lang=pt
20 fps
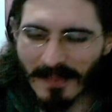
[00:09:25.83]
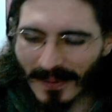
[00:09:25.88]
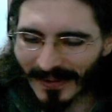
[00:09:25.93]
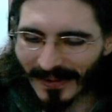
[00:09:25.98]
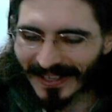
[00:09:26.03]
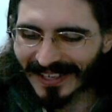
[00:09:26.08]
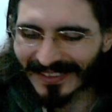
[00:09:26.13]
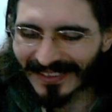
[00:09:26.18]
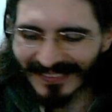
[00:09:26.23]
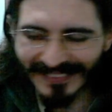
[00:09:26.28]

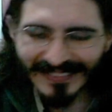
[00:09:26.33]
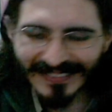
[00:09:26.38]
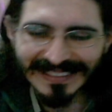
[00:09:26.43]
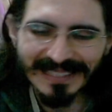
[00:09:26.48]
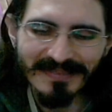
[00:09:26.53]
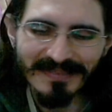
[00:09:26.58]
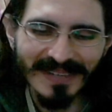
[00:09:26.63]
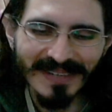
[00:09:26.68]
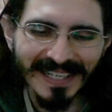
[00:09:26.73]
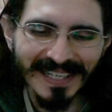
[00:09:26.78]
porque eu
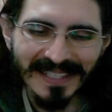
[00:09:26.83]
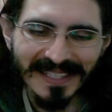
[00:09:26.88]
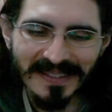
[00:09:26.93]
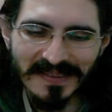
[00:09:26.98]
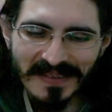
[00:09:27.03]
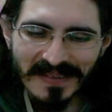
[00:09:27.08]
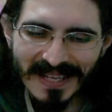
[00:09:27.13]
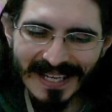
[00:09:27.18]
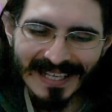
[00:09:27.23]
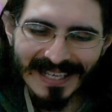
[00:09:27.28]
gostei pra caralho.
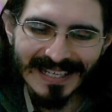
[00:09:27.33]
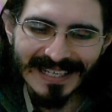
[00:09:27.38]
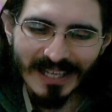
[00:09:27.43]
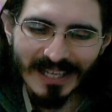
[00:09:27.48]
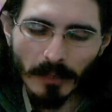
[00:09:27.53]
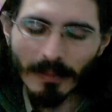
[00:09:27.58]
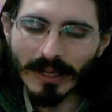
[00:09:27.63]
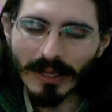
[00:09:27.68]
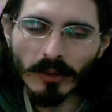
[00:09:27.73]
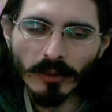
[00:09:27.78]

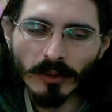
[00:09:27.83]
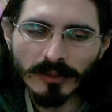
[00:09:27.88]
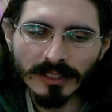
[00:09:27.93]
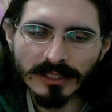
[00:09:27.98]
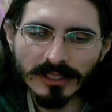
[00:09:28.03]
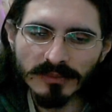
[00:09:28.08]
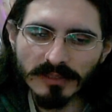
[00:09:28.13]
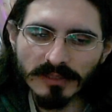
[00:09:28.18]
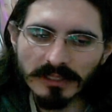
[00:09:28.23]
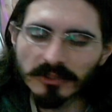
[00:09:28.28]
Eu pego
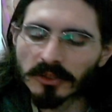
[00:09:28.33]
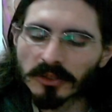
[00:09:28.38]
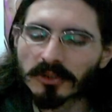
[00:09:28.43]
outras vezes,